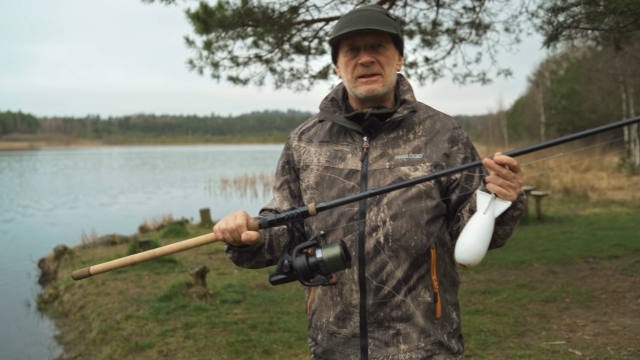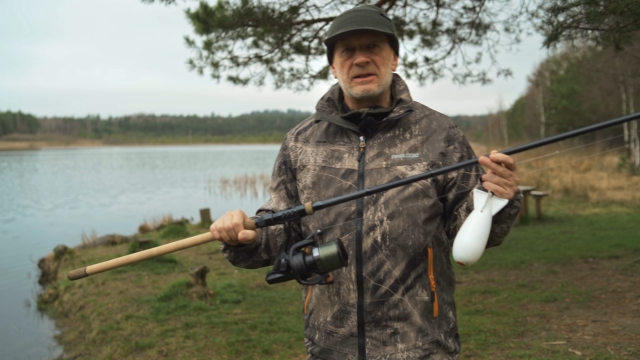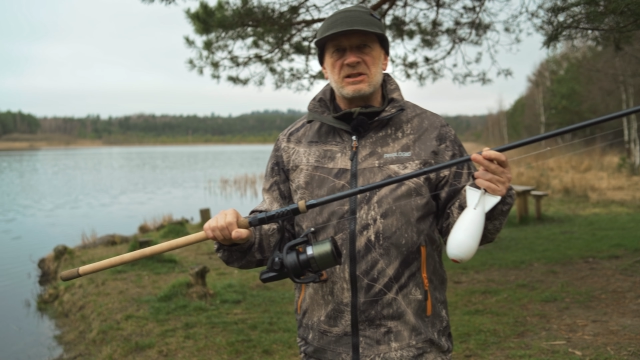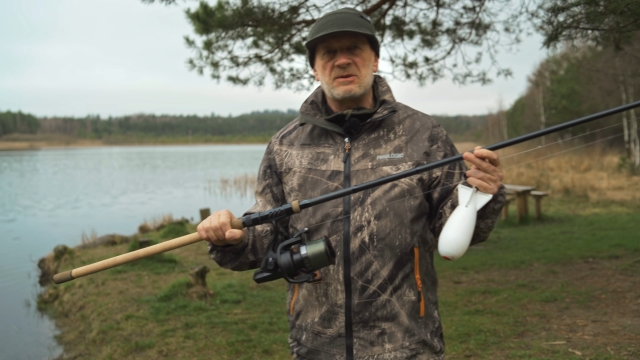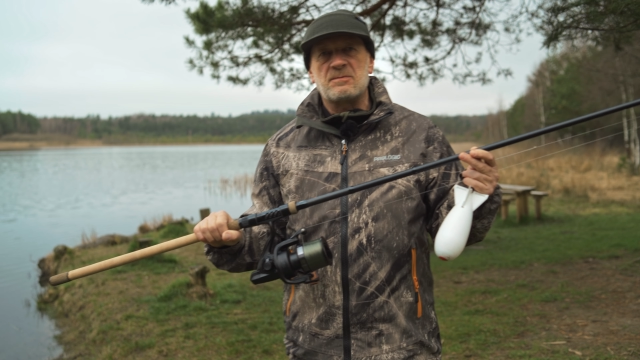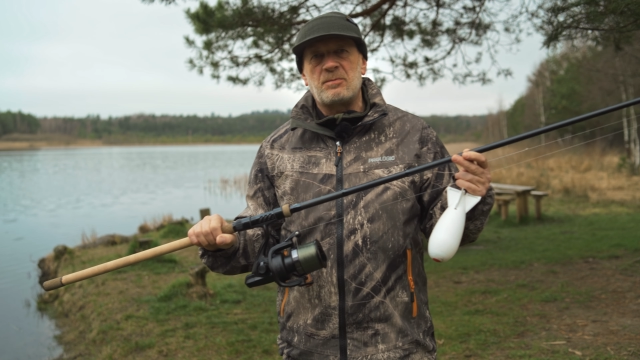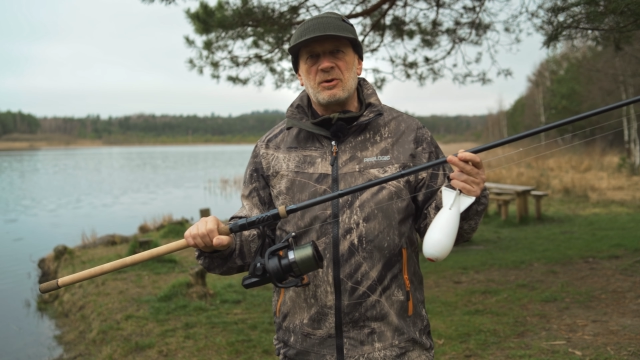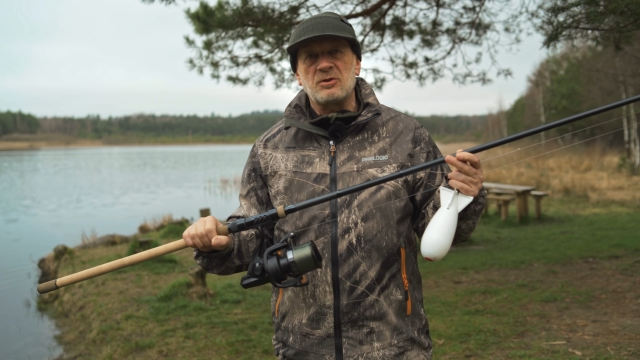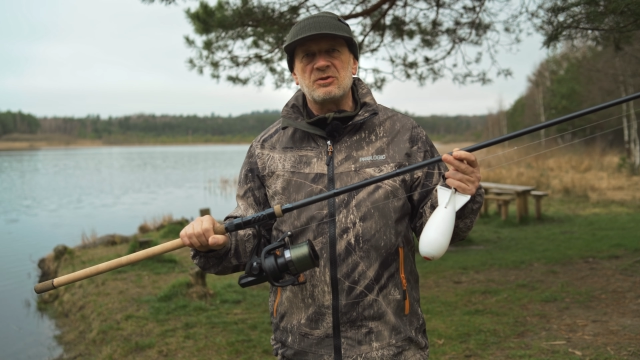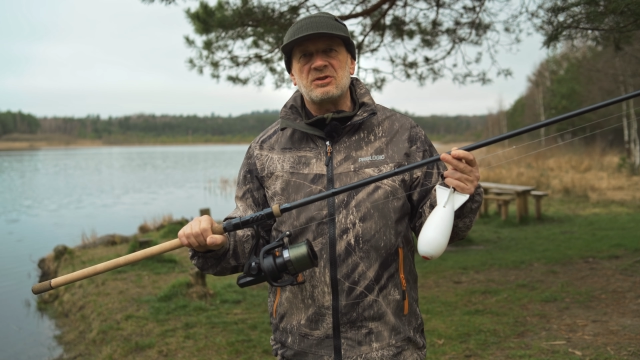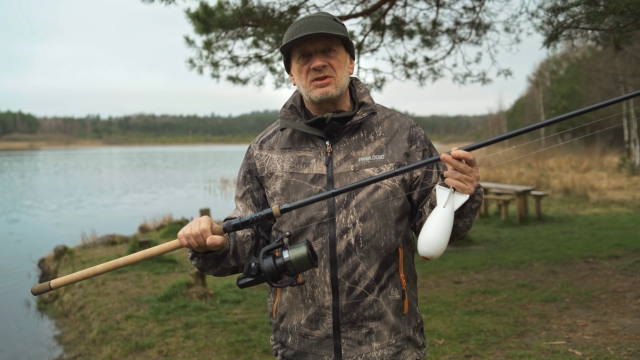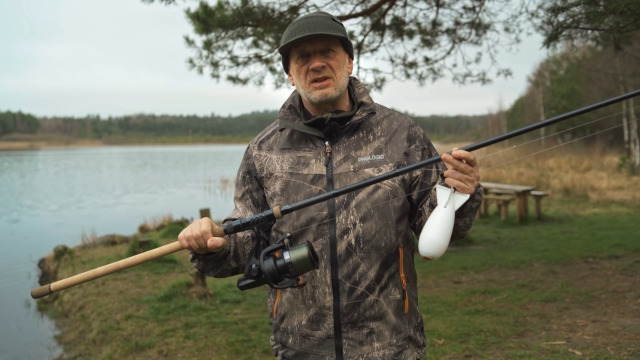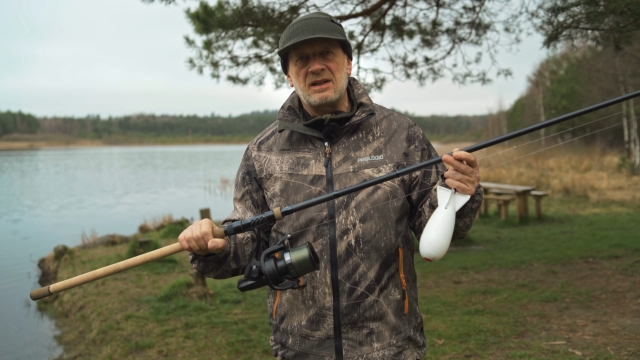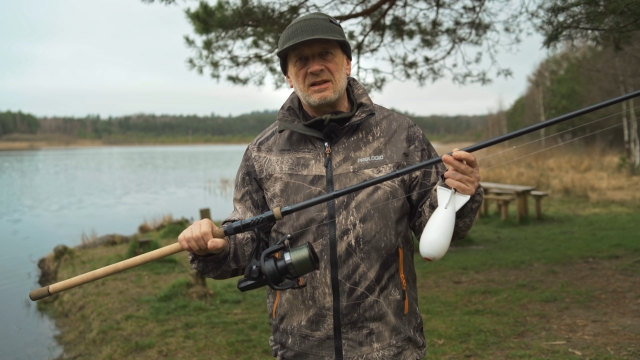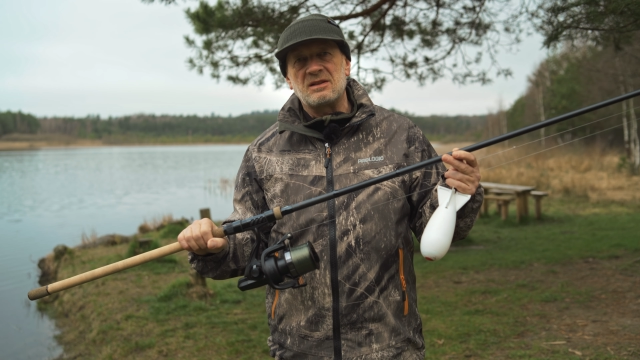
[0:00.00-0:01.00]

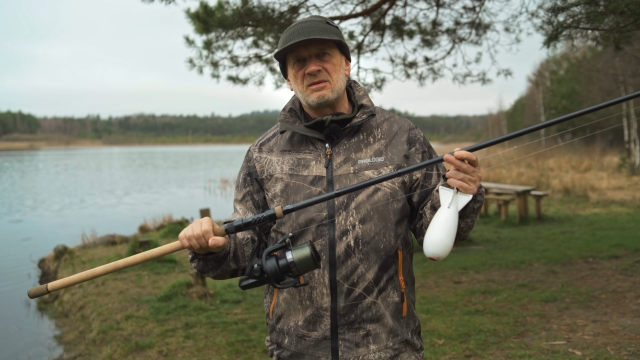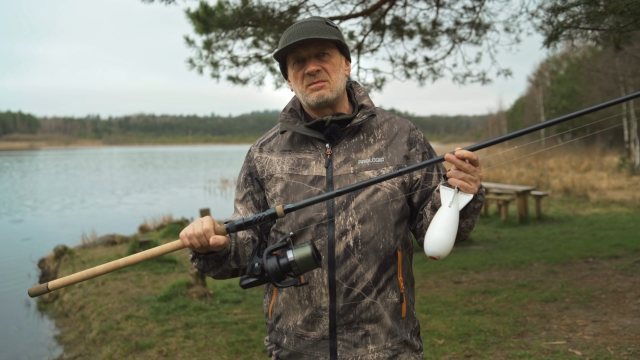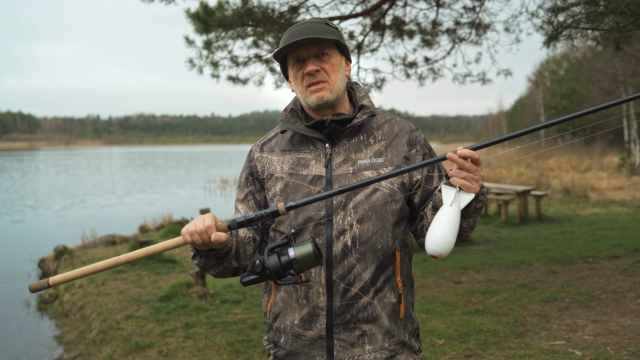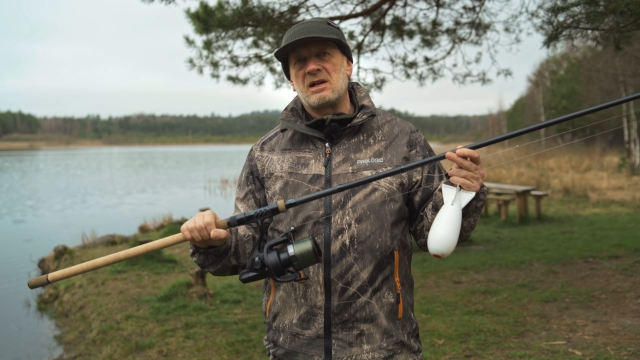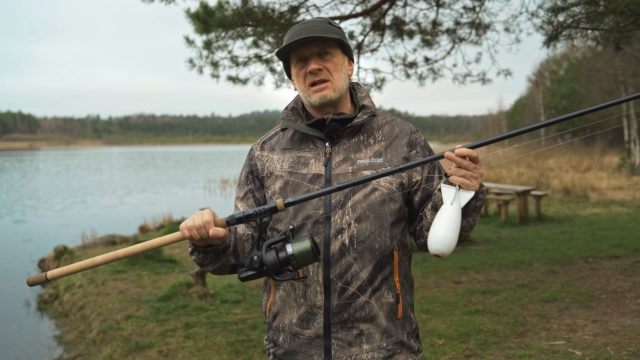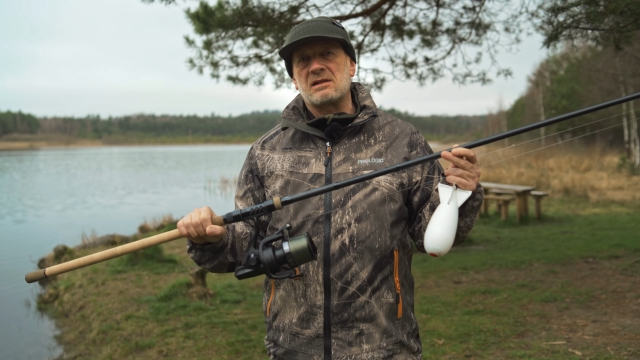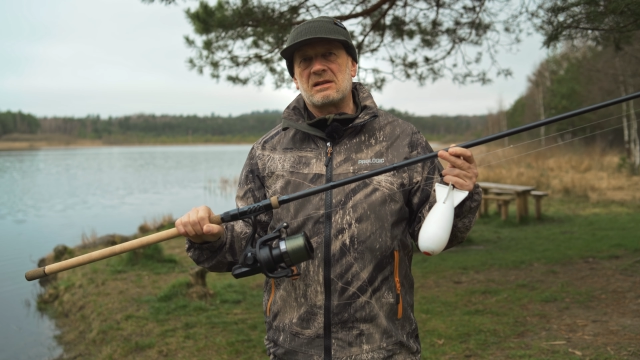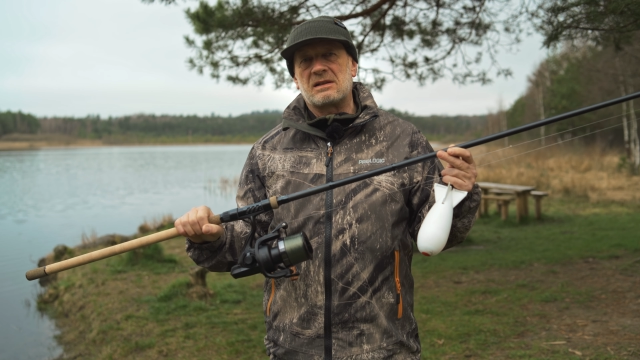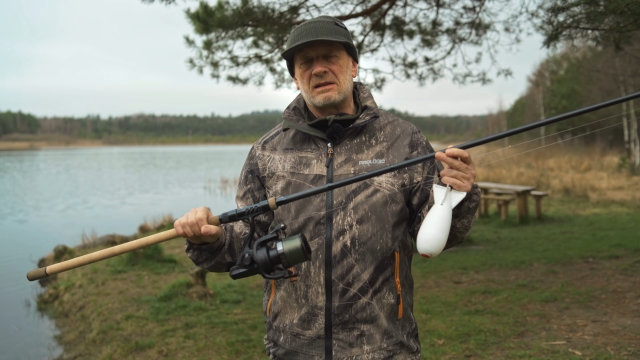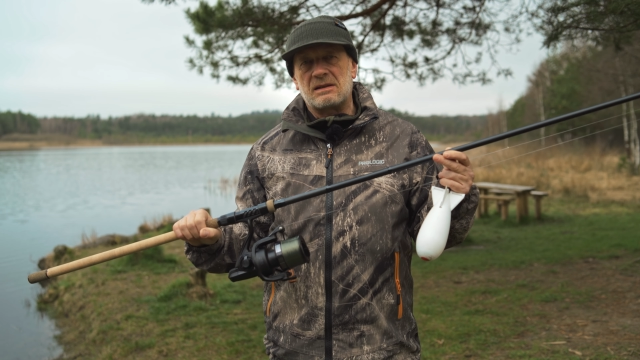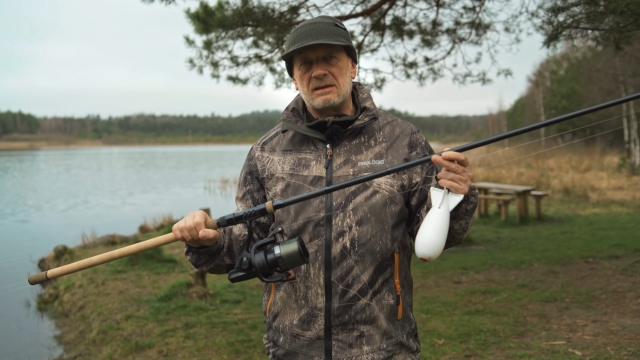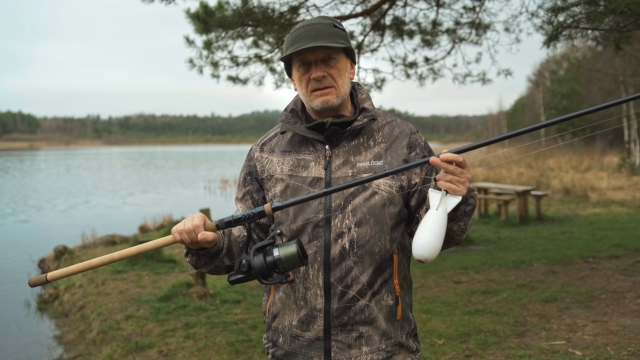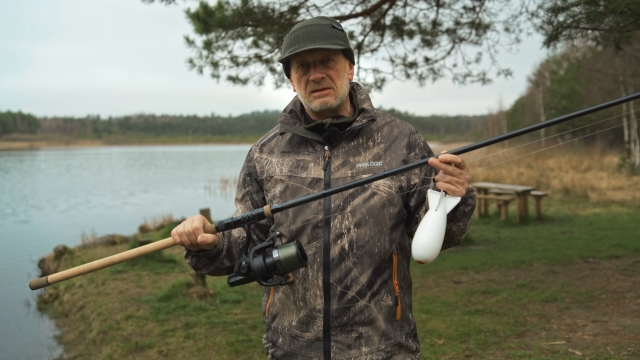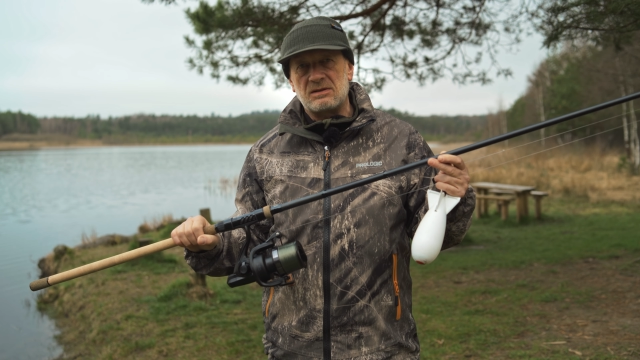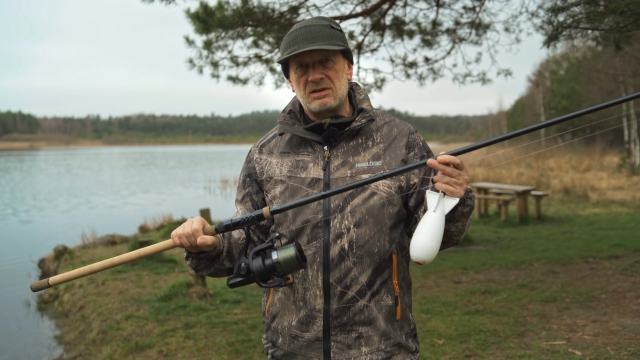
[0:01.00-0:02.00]
spot and marker,
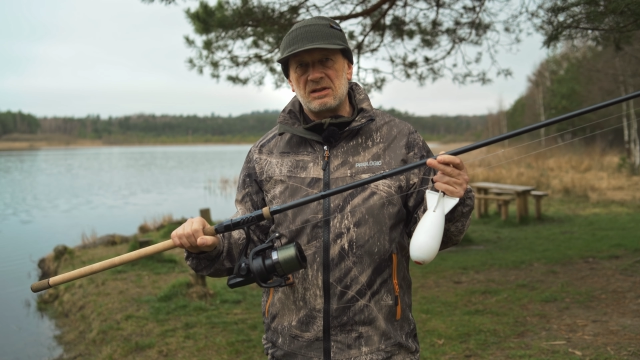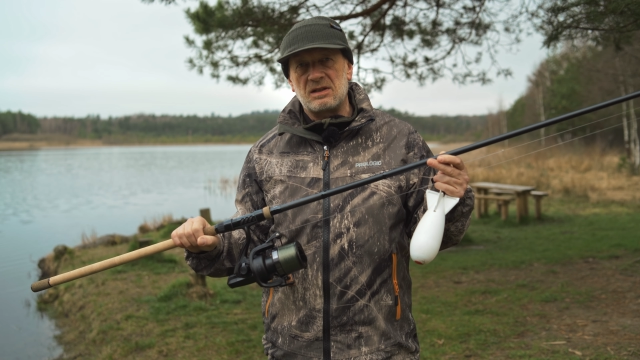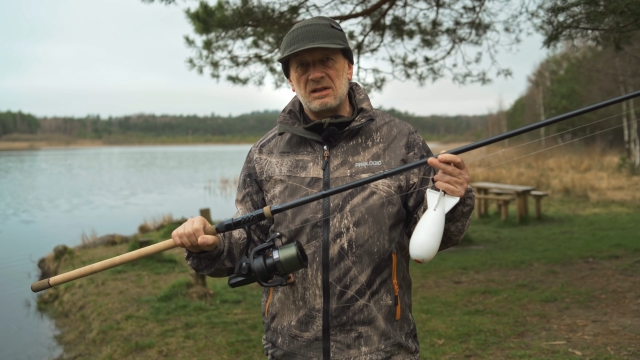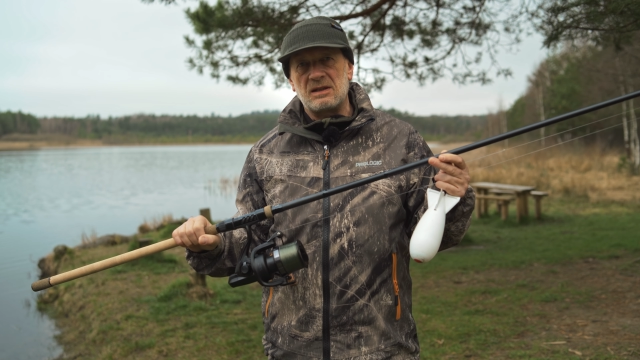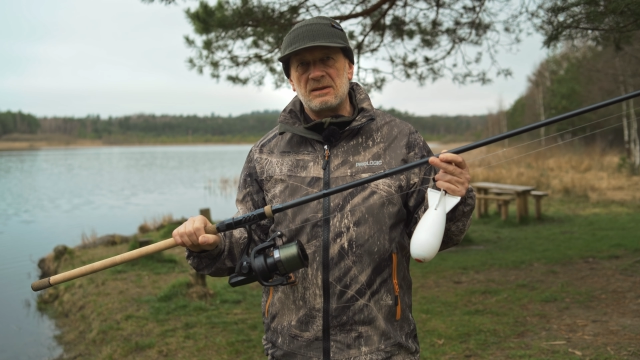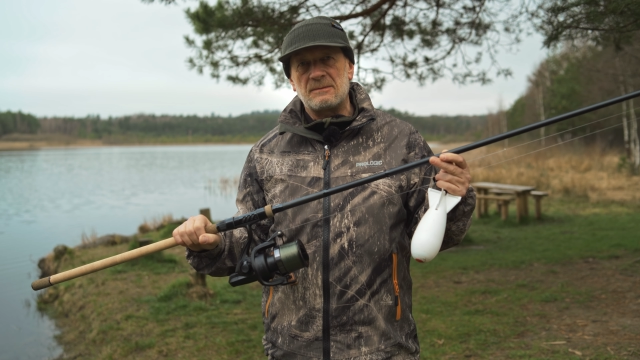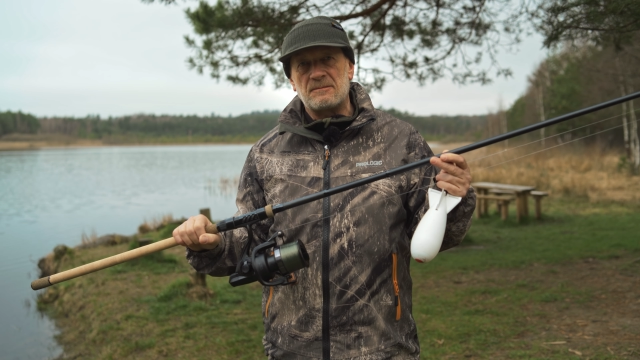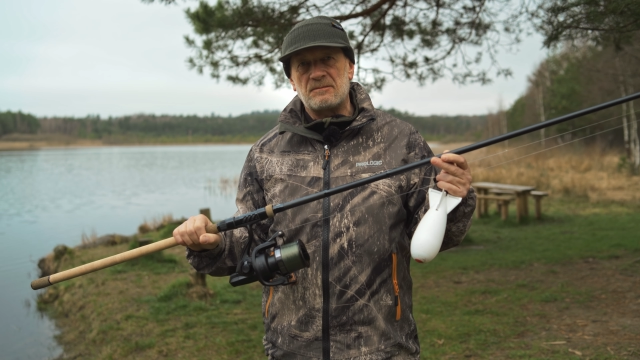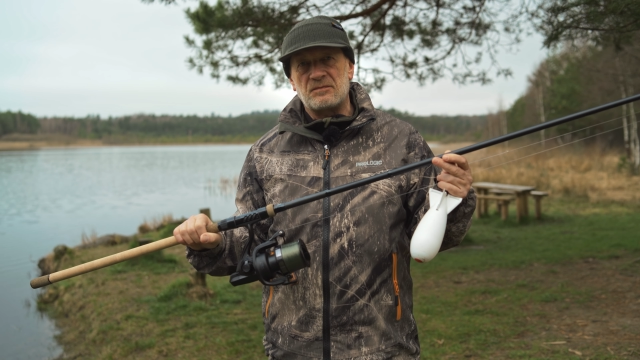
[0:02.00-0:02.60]
czyli